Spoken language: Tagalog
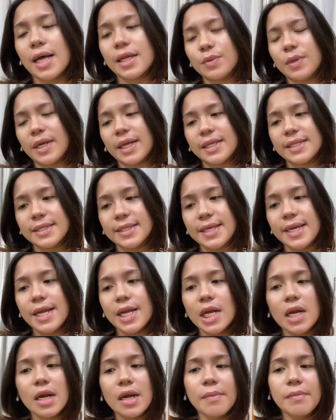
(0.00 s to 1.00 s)
as what I can see
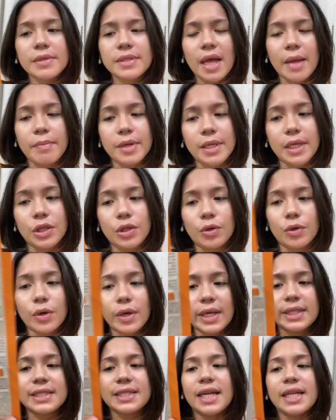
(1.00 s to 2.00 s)
here, sabi dito,
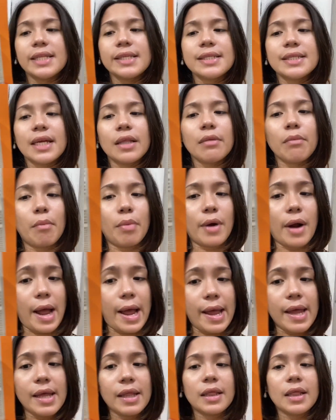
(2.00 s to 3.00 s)
it's instant
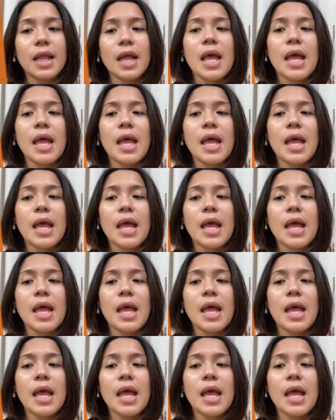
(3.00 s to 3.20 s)
bright,